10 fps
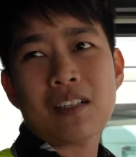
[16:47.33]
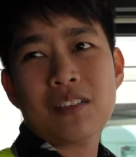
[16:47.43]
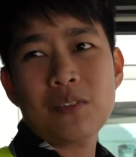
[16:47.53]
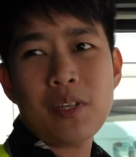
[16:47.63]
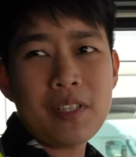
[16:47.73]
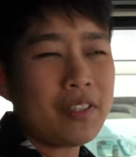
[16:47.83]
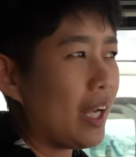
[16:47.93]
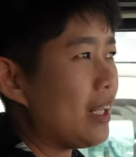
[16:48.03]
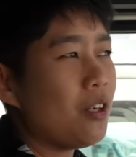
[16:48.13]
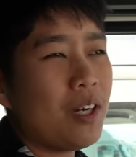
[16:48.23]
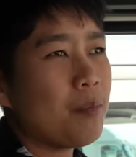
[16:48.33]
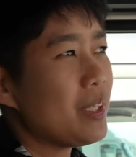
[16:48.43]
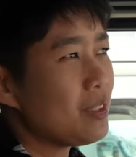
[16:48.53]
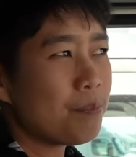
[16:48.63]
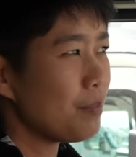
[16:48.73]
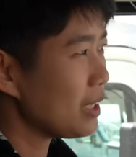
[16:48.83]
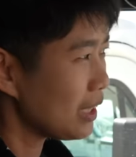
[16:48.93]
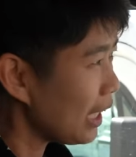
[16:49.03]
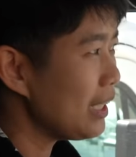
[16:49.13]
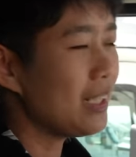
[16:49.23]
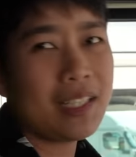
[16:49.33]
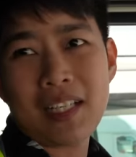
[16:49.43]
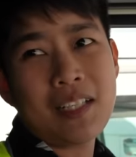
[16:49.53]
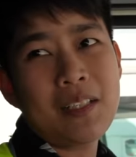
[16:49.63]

กด้วยนิสัยเราอ่ะไม่ไม่ใช่เลยไง